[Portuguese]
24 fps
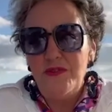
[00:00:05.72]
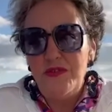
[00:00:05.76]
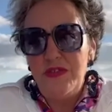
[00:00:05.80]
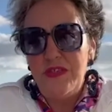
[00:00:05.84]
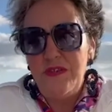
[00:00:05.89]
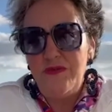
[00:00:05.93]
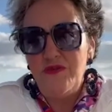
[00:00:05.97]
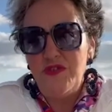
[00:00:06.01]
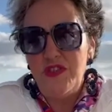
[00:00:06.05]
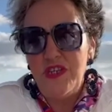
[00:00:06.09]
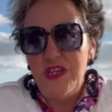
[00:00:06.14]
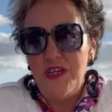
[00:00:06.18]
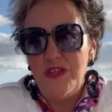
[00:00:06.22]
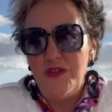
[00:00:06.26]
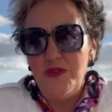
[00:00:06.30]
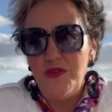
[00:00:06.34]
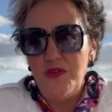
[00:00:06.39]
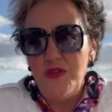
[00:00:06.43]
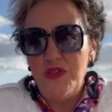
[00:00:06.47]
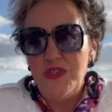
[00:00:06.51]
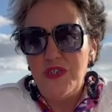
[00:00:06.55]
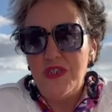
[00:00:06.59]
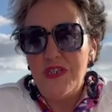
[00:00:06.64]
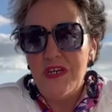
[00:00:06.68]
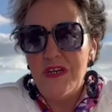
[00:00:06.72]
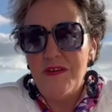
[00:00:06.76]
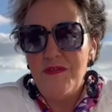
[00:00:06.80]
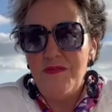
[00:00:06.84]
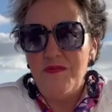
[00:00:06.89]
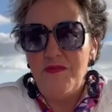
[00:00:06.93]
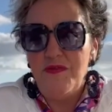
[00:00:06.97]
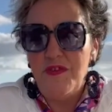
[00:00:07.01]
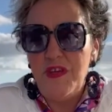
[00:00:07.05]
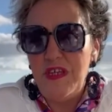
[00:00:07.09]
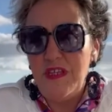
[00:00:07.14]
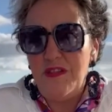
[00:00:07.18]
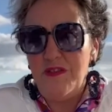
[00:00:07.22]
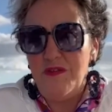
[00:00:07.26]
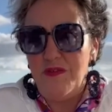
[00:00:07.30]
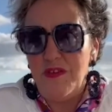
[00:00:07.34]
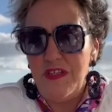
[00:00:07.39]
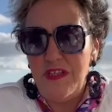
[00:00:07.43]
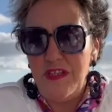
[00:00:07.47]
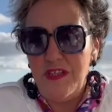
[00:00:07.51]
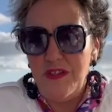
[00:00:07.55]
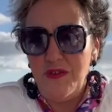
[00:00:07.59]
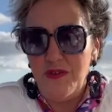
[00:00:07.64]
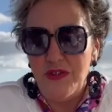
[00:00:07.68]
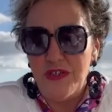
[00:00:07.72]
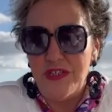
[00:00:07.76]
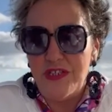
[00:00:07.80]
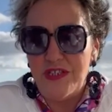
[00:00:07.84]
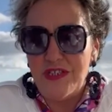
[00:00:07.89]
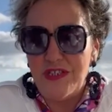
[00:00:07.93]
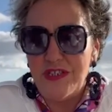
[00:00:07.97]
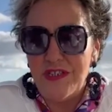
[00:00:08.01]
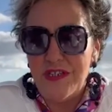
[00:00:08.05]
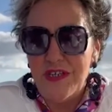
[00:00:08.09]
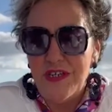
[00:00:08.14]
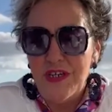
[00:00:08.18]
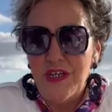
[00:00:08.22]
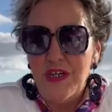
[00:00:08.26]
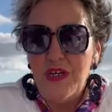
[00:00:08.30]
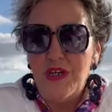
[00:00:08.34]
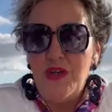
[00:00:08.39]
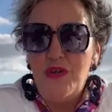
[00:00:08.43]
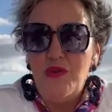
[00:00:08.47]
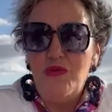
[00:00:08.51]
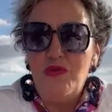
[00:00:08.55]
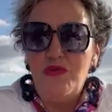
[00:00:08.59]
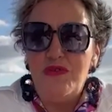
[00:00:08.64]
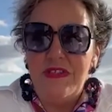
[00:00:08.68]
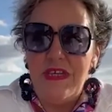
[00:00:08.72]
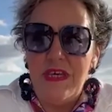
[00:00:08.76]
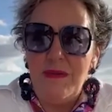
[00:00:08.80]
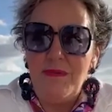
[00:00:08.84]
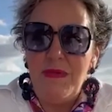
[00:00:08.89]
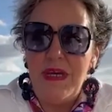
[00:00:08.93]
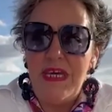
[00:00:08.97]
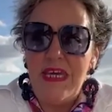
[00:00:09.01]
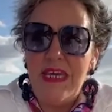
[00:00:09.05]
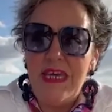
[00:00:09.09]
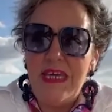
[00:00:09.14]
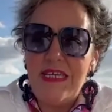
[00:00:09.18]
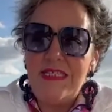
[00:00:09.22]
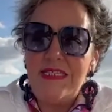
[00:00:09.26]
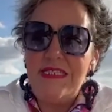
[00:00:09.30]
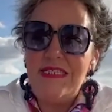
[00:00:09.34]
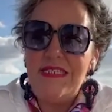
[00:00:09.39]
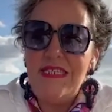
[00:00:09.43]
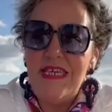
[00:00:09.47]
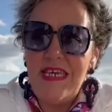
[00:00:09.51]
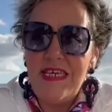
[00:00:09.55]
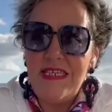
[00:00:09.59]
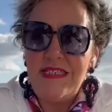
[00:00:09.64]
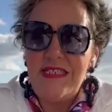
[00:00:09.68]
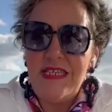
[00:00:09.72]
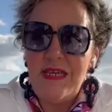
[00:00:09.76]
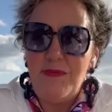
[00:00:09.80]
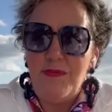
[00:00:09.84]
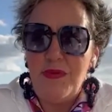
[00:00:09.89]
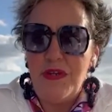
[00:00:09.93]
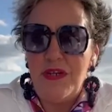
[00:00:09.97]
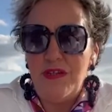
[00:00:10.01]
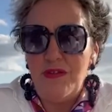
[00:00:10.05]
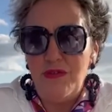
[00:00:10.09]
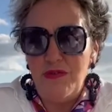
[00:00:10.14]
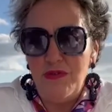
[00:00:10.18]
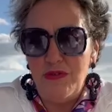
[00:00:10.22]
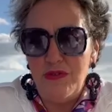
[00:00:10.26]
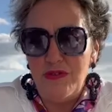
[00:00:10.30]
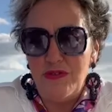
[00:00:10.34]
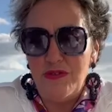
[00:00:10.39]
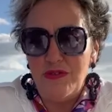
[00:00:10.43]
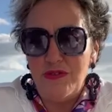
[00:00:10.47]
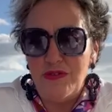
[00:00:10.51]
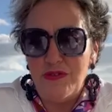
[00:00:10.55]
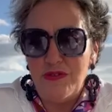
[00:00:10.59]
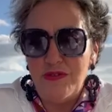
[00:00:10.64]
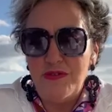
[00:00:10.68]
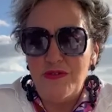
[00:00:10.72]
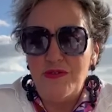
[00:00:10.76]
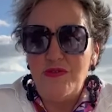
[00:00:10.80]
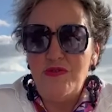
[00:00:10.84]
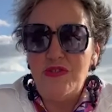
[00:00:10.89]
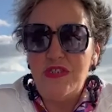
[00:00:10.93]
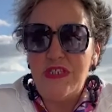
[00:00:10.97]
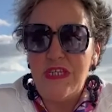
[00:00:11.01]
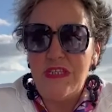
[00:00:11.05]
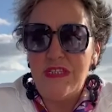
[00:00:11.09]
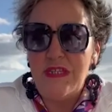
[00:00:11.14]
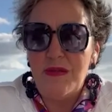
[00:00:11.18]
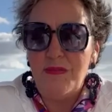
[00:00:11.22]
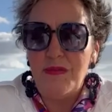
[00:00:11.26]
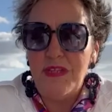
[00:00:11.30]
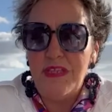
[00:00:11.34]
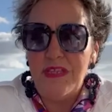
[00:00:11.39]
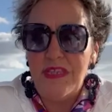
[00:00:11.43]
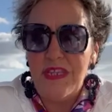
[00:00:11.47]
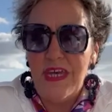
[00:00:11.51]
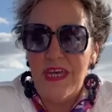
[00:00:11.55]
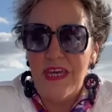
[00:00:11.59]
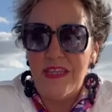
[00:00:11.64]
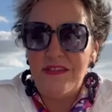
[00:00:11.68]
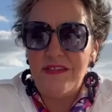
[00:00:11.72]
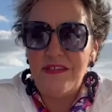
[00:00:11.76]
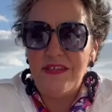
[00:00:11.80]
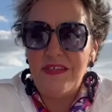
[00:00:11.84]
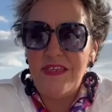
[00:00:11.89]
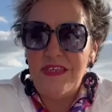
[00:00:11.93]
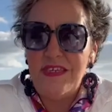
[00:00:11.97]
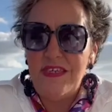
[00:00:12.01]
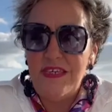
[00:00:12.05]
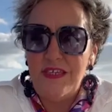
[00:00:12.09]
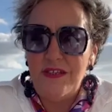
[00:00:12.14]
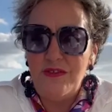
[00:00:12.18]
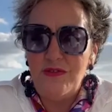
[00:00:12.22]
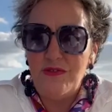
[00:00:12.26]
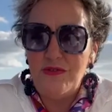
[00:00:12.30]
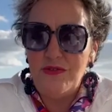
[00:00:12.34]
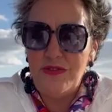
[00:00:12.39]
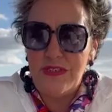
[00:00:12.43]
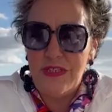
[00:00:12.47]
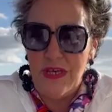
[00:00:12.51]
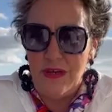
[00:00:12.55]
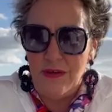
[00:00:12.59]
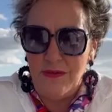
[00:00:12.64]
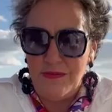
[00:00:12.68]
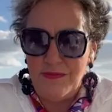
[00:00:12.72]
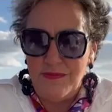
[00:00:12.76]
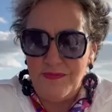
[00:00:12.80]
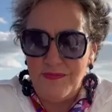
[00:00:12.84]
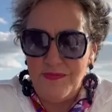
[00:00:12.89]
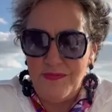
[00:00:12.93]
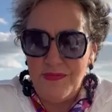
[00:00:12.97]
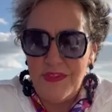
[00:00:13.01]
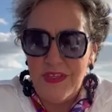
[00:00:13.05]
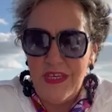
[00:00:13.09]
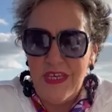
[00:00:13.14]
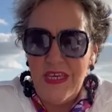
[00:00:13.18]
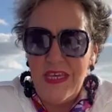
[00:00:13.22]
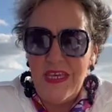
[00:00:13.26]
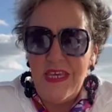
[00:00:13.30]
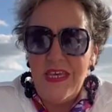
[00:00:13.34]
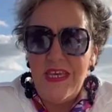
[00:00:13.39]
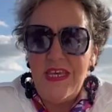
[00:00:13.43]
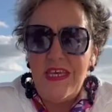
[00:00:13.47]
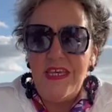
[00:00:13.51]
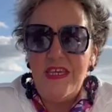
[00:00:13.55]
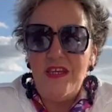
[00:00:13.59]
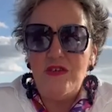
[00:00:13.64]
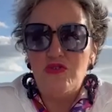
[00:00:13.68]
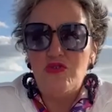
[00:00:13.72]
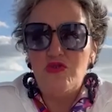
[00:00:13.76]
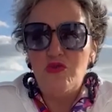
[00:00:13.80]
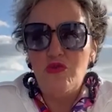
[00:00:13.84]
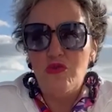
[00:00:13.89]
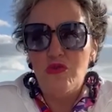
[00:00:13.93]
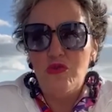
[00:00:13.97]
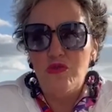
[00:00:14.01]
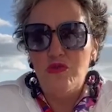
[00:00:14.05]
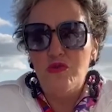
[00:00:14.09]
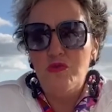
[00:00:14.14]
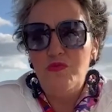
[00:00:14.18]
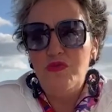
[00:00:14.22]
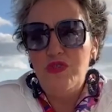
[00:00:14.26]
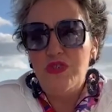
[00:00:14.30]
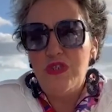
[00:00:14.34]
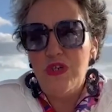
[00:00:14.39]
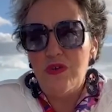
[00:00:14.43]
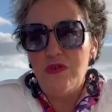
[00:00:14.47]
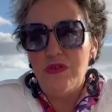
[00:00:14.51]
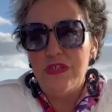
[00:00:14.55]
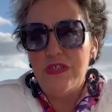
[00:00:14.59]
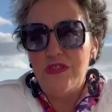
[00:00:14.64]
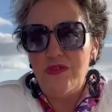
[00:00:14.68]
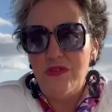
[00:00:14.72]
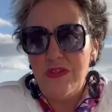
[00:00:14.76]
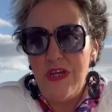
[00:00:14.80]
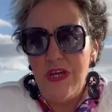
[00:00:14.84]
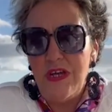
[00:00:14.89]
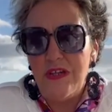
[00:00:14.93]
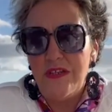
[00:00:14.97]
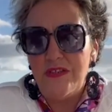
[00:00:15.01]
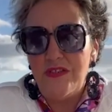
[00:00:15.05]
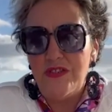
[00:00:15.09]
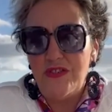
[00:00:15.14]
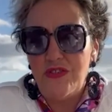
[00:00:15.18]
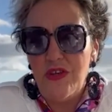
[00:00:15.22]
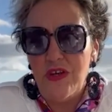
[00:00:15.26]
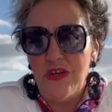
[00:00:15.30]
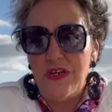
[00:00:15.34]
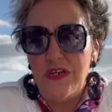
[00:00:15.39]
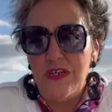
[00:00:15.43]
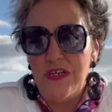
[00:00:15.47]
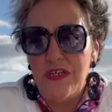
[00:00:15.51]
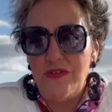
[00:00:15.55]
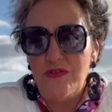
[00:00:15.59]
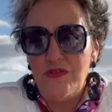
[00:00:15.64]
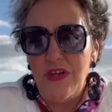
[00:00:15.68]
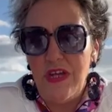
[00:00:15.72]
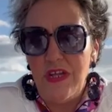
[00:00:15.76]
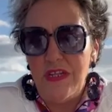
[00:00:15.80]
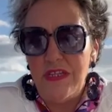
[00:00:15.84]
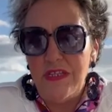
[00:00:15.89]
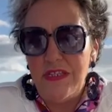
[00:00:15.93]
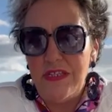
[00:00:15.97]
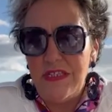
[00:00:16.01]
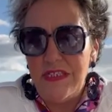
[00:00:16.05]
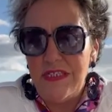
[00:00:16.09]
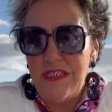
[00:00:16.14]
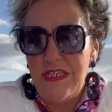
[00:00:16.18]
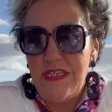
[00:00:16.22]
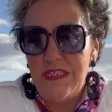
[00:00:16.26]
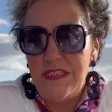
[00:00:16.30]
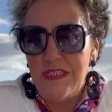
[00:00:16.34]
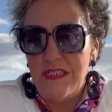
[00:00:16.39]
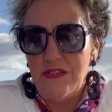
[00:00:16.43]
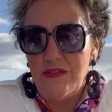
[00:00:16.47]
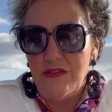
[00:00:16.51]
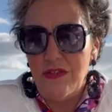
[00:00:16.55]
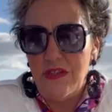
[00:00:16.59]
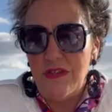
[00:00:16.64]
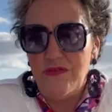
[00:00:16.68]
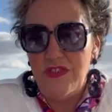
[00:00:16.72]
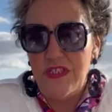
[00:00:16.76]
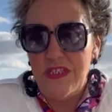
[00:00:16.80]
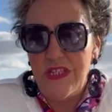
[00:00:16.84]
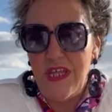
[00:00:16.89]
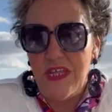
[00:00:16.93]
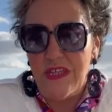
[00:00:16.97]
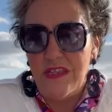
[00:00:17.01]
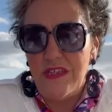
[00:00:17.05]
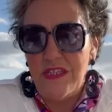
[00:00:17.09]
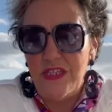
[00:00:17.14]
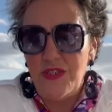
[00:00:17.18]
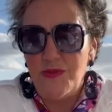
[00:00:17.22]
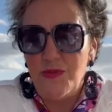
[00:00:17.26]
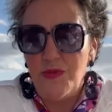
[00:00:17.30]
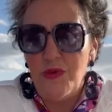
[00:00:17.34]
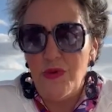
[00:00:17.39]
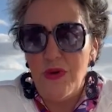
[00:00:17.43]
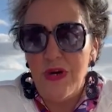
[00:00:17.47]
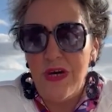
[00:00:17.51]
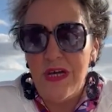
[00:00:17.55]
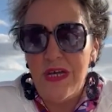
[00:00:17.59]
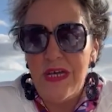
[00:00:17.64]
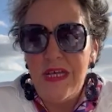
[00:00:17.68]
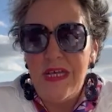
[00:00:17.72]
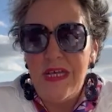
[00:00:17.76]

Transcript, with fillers: dos Investigadores 2022. O tema é Ciência para Todos, Sustentabilidade e Inclusão. E Eu estou no Museu Nacional de História Natural e da Ciência da Universidade de Lisboa